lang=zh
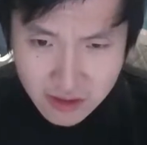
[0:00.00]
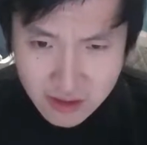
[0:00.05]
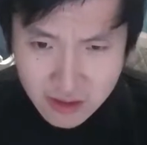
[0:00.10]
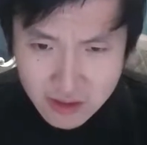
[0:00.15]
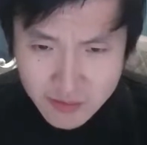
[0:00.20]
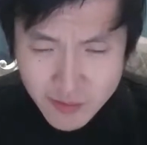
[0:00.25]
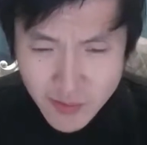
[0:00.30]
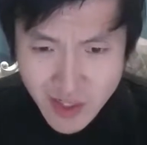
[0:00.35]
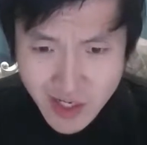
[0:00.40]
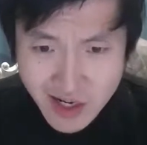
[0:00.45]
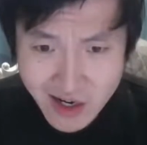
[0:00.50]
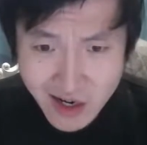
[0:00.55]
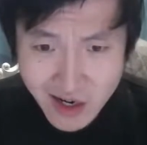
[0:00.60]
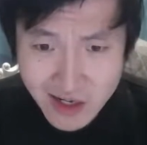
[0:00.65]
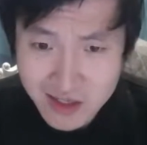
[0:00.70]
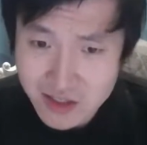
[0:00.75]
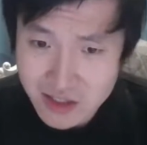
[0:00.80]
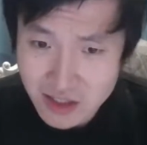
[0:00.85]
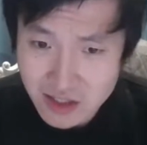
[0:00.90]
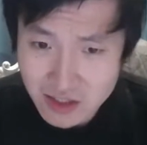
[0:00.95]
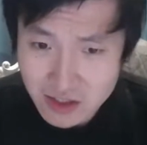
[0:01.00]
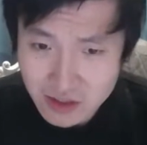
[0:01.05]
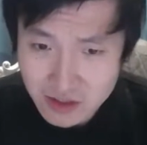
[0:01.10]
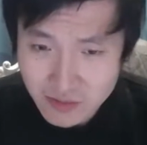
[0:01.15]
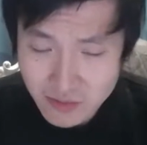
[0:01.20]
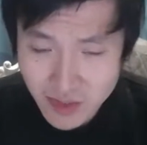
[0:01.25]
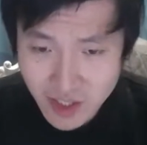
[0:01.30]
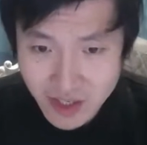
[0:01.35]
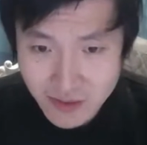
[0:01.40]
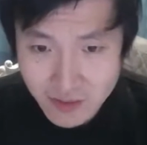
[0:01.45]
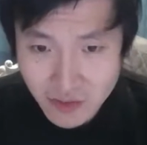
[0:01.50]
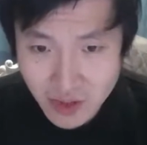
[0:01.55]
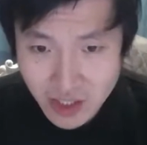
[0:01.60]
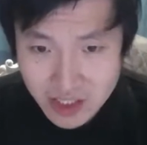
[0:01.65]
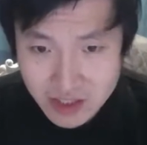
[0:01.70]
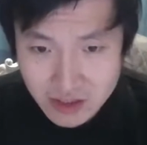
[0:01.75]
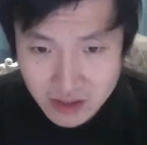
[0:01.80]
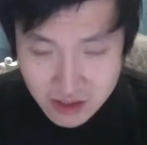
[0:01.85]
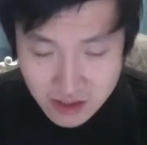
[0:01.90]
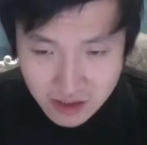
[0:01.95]
Big other, big
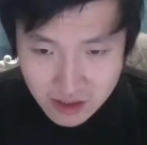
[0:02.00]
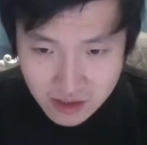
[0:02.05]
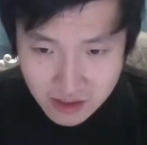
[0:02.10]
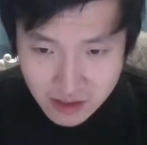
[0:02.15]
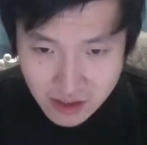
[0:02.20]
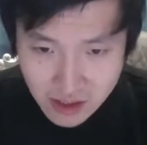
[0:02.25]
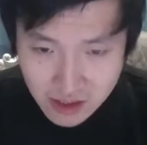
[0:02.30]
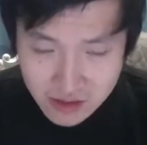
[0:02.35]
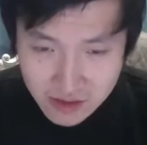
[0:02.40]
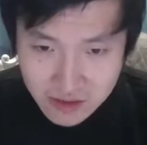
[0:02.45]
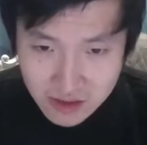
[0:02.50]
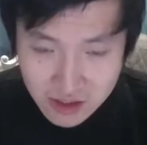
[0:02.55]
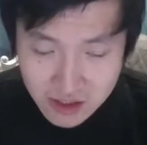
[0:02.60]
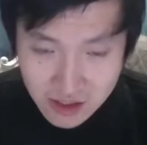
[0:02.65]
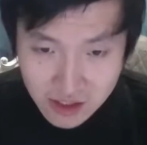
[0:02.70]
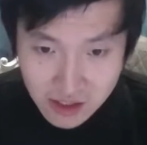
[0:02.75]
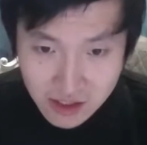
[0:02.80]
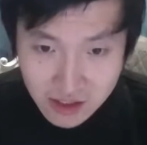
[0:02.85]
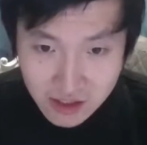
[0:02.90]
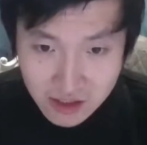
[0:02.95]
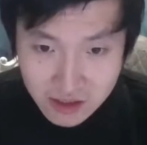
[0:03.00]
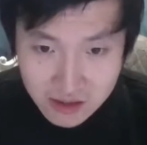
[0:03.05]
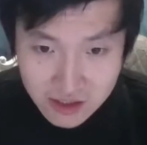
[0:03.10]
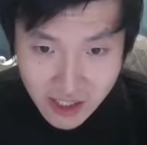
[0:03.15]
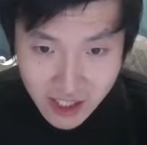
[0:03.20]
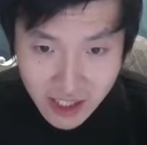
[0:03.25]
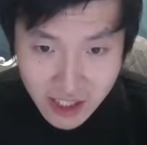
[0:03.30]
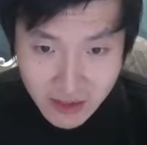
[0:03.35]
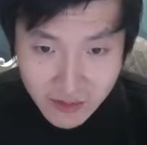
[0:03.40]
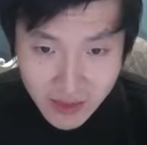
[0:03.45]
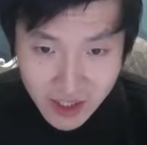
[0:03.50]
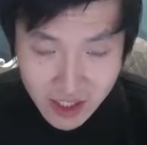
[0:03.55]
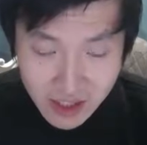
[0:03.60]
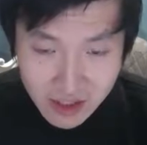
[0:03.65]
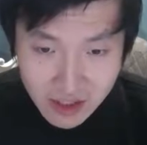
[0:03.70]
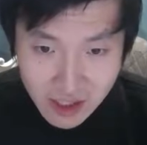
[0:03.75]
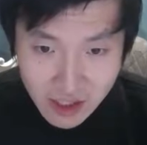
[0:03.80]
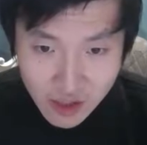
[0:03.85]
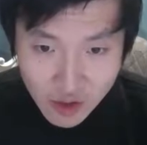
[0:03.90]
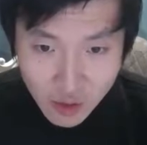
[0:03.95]
brother 啊，就是一个在那边
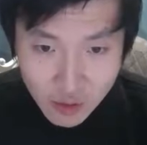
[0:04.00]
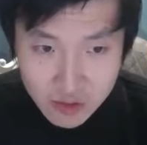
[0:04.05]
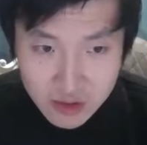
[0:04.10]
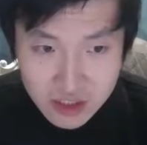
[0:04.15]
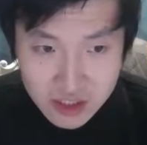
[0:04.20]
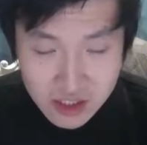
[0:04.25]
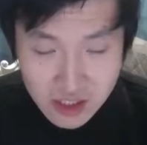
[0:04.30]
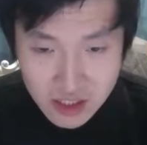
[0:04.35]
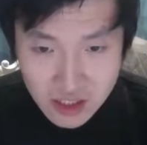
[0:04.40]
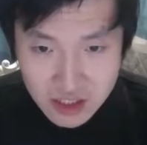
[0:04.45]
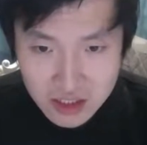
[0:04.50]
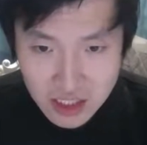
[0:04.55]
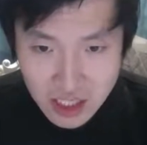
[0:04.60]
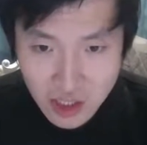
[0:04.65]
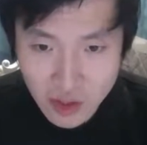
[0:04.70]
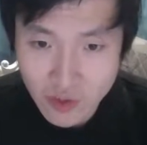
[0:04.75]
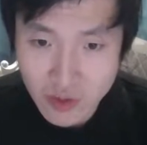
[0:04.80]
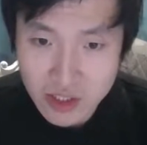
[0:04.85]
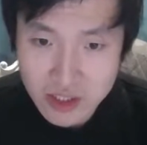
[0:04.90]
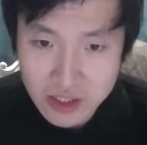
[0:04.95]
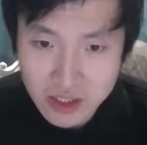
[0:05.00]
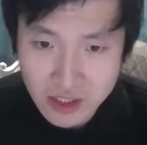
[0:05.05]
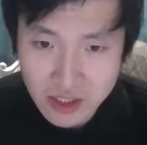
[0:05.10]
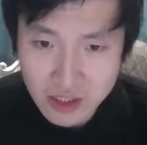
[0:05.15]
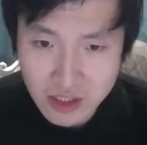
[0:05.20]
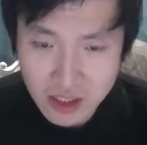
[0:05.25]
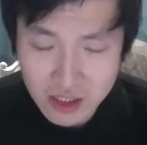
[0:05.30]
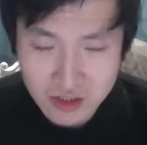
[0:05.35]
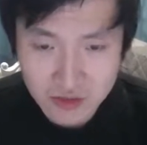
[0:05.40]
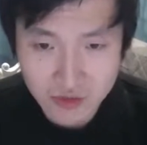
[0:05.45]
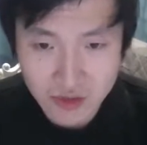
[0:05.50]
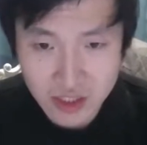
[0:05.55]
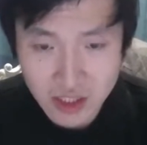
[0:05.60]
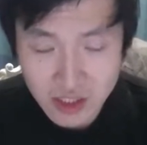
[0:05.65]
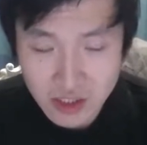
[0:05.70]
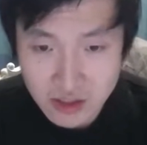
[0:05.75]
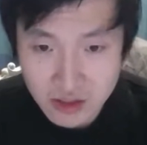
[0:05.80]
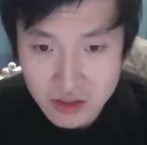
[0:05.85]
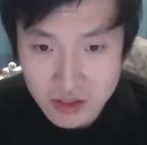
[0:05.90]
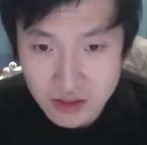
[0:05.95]
他控制着你，掌管着你。但是问题
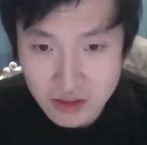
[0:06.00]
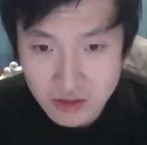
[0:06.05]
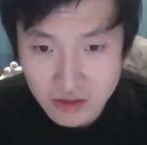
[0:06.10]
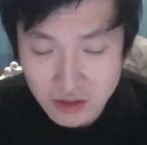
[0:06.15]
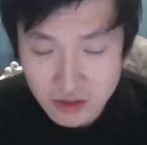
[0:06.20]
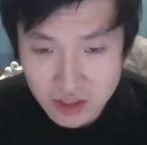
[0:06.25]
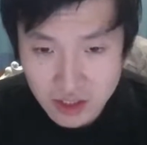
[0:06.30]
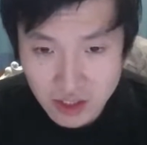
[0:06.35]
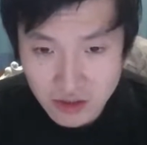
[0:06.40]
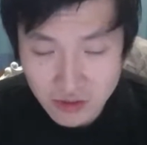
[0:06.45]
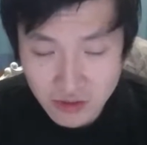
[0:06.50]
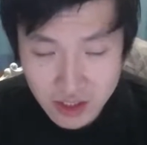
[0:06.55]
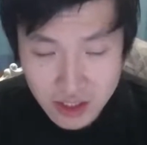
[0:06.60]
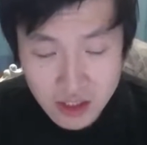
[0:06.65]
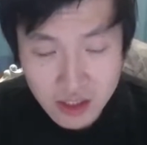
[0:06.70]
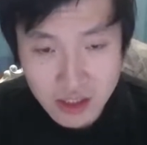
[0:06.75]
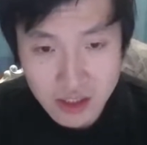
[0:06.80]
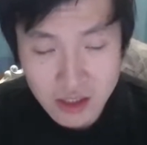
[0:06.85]
就是说这个问题，